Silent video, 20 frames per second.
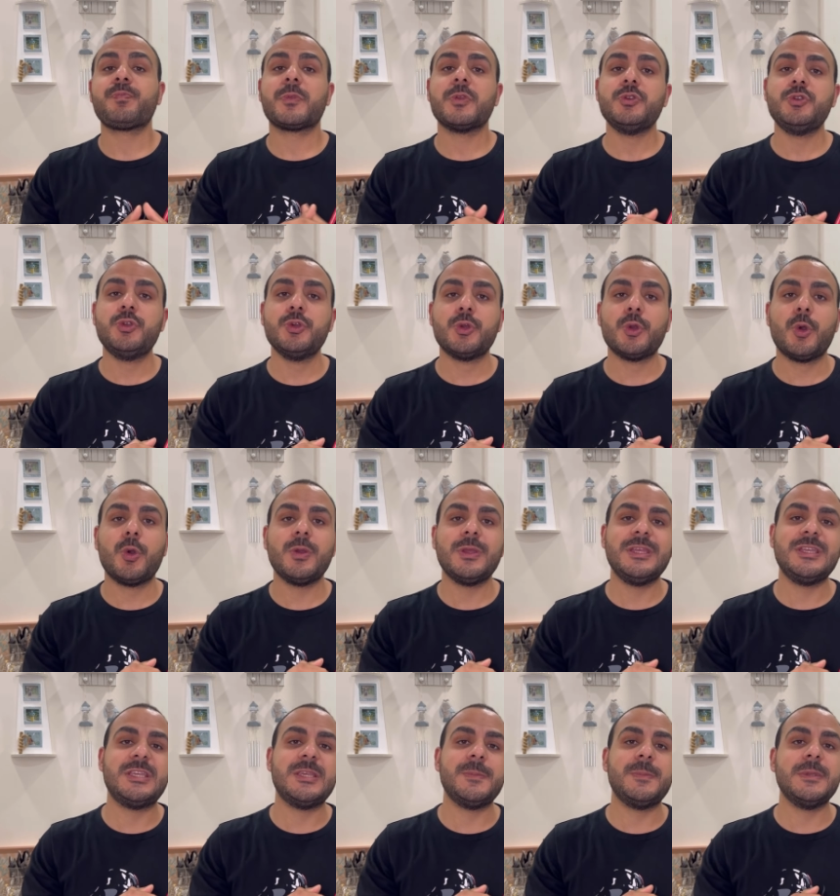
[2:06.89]
Euro
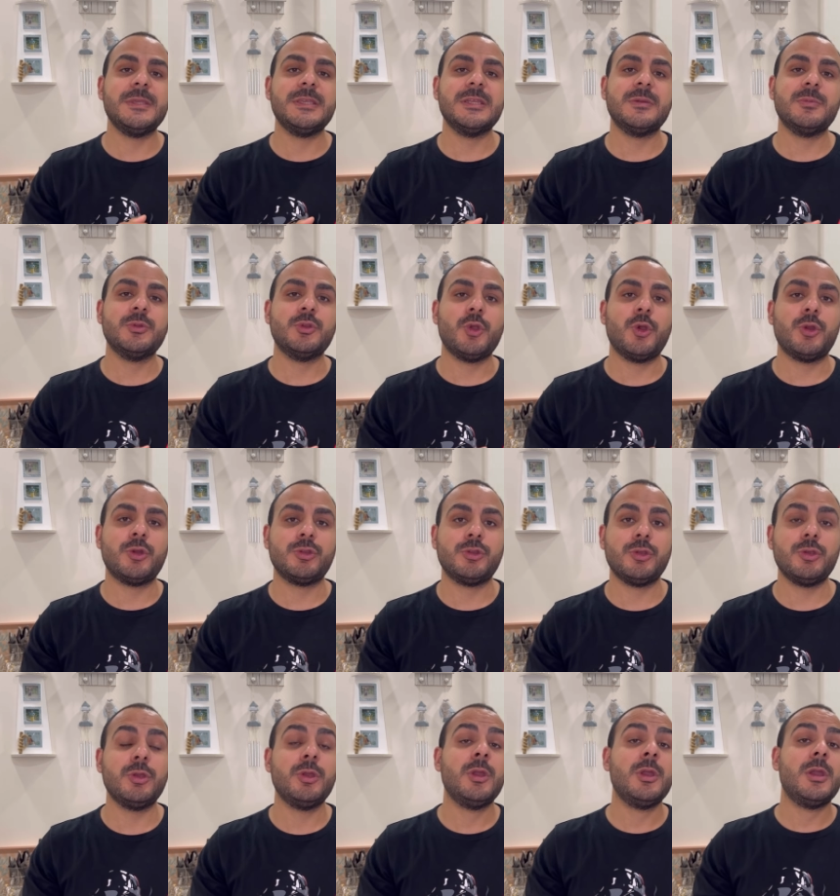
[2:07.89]

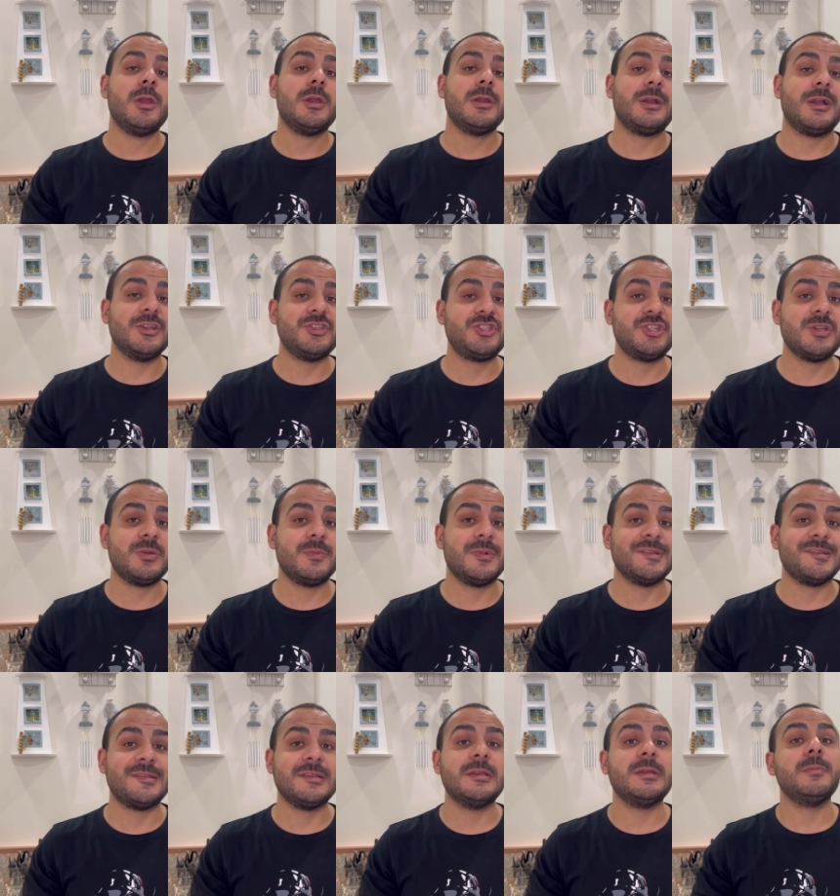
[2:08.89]
2024'ü
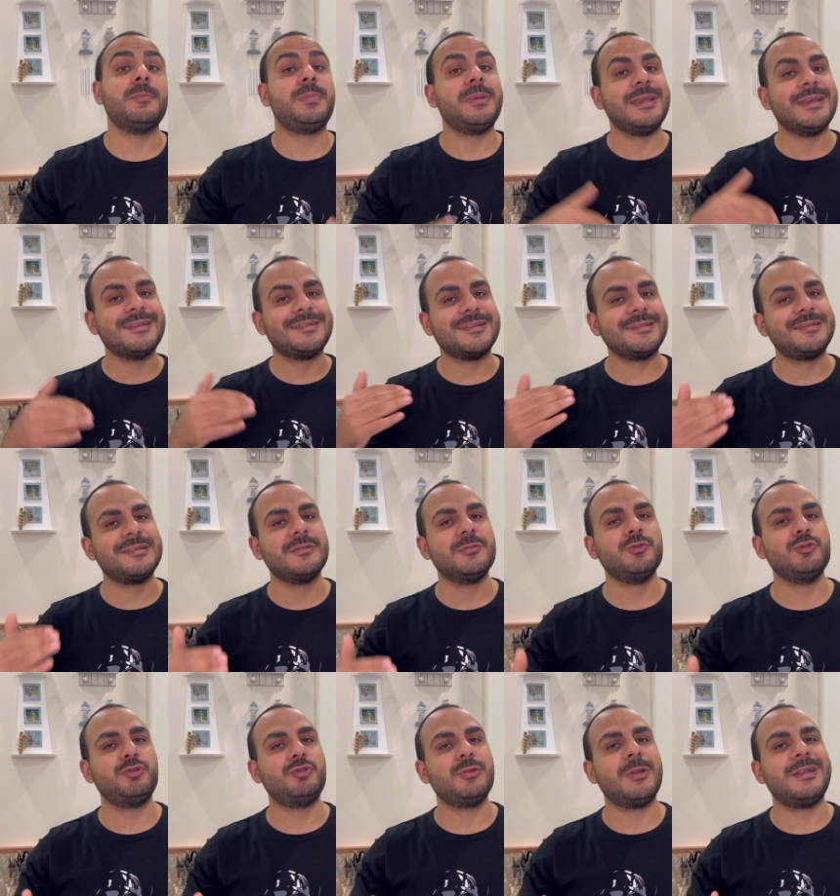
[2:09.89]
kaçırması piyasasının
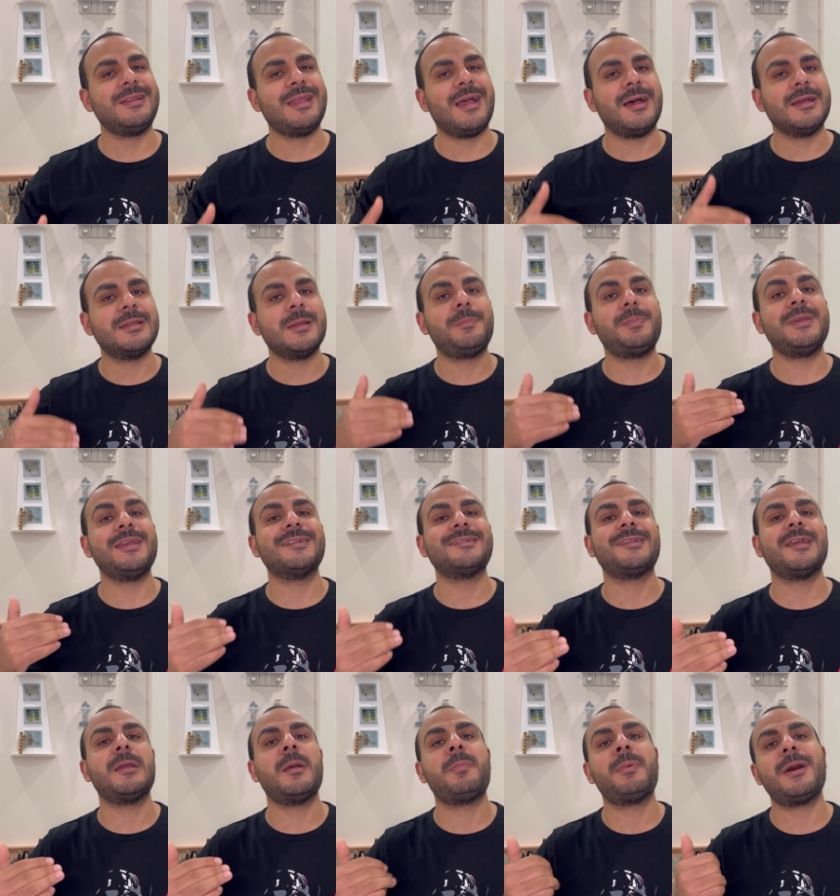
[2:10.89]
üstüne daha da
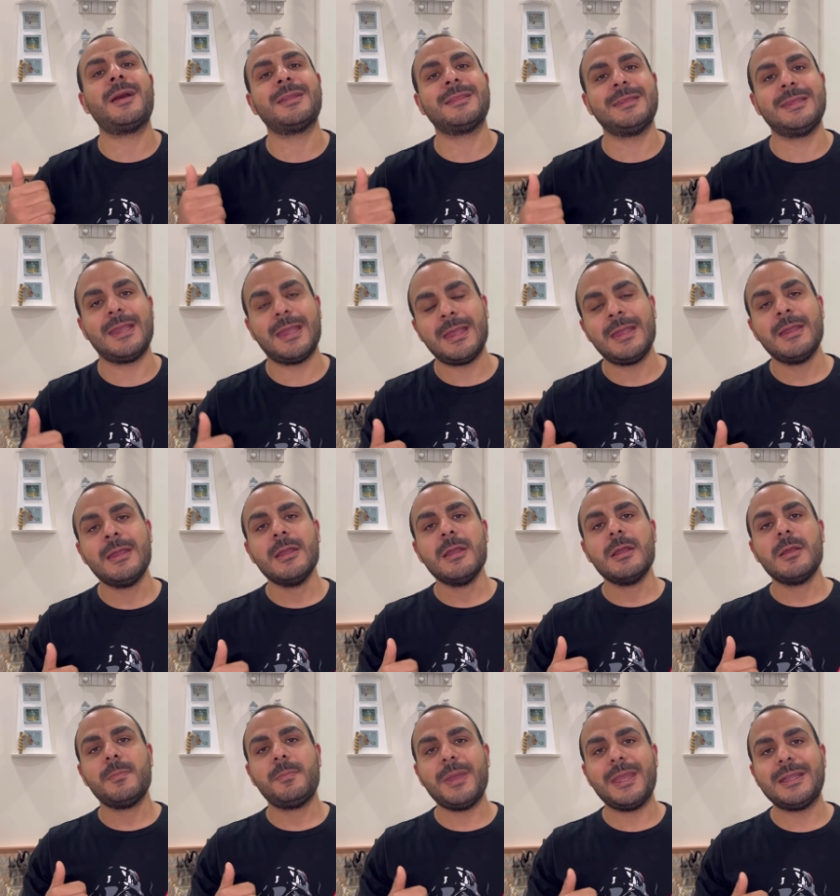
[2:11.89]
piyasa yapar diye
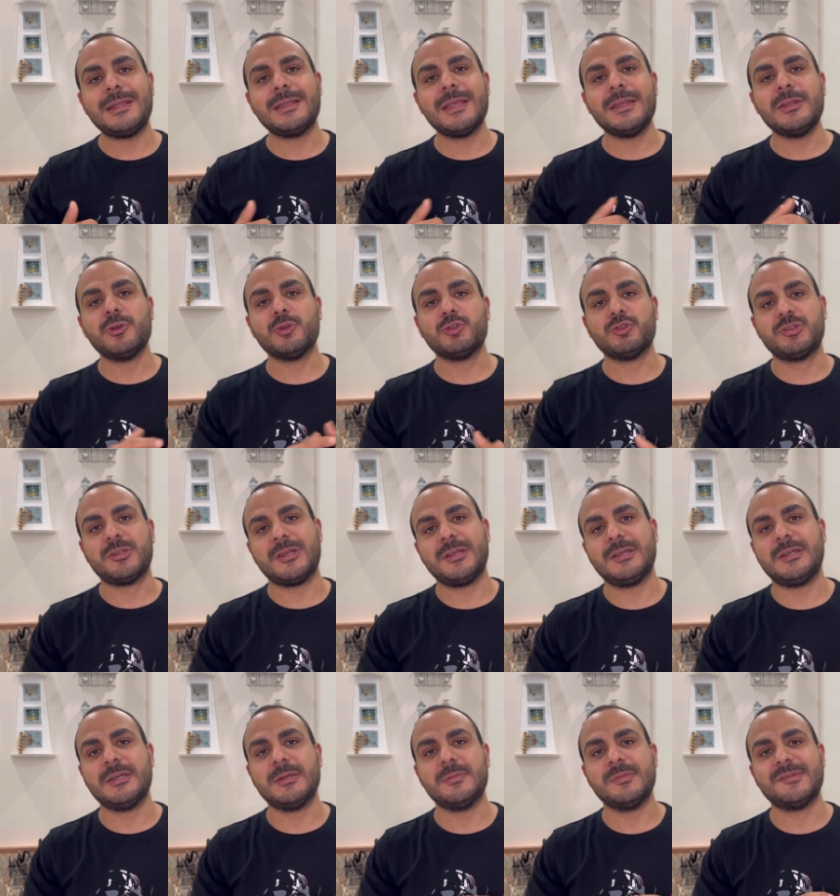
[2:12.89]
bekleniyordu sarı
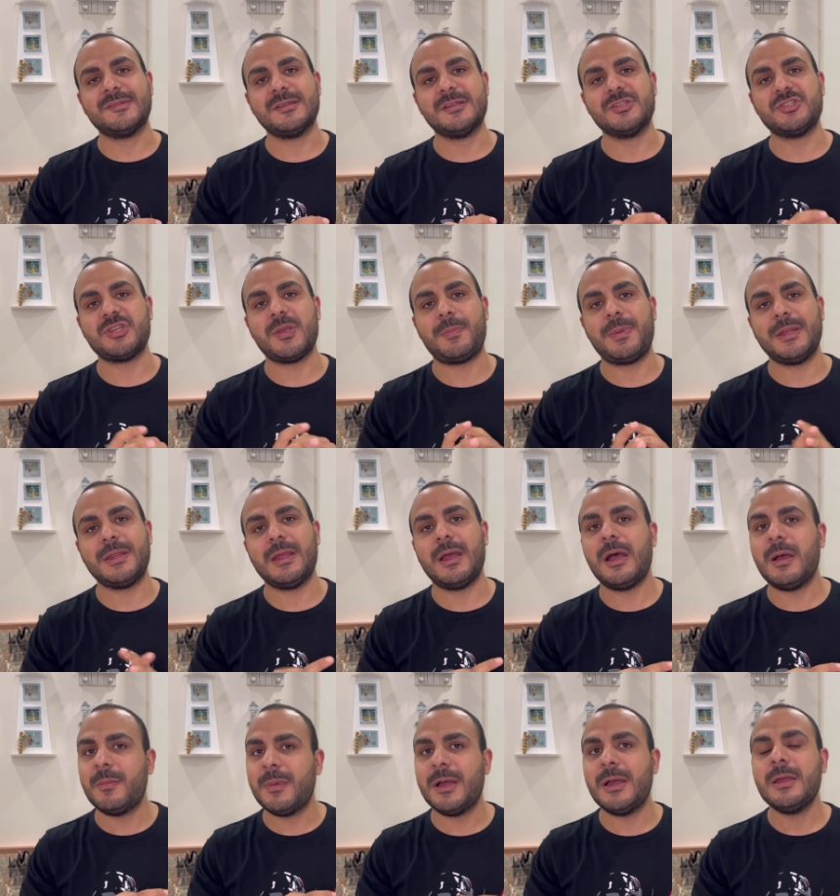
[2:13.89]
kırmızılı cephede
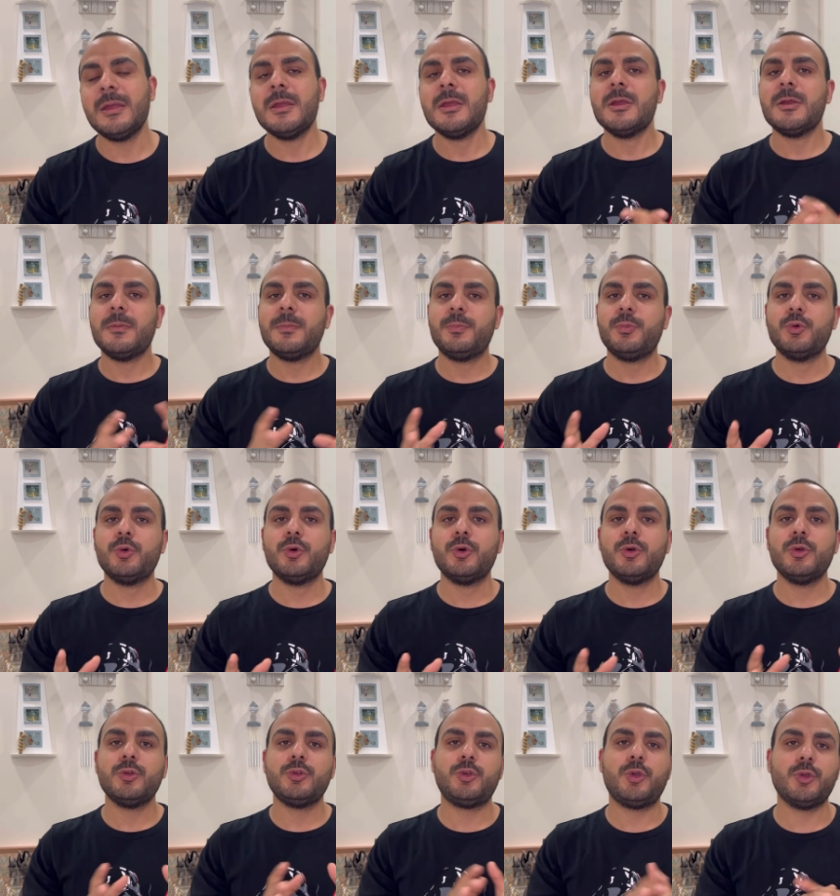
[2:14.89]
ama bu
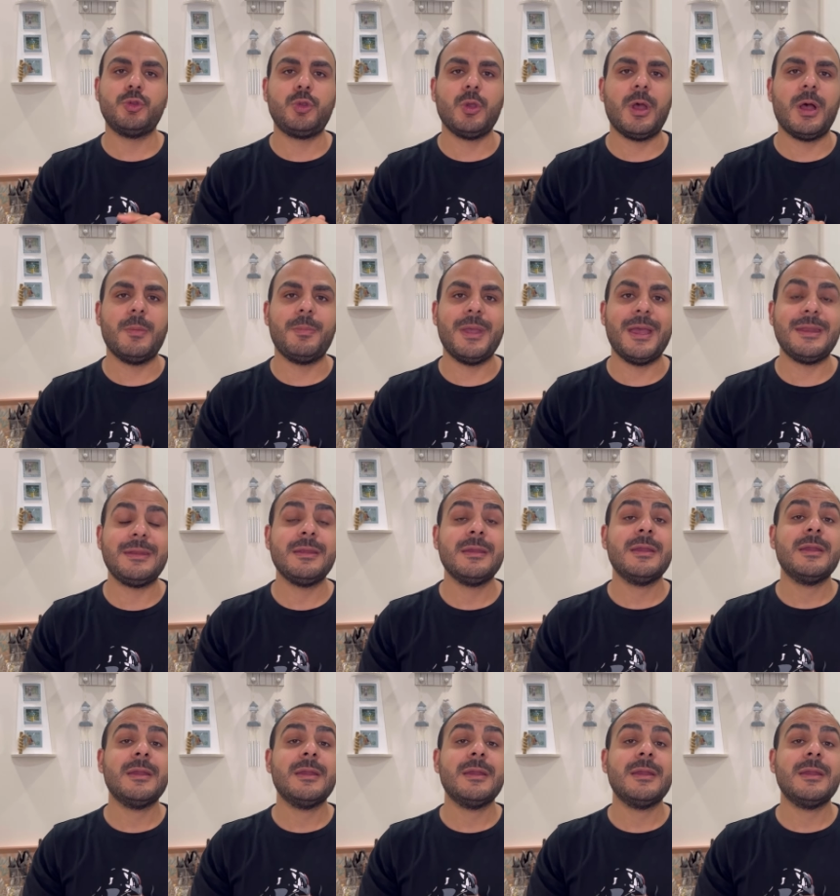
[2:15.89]
kötü haber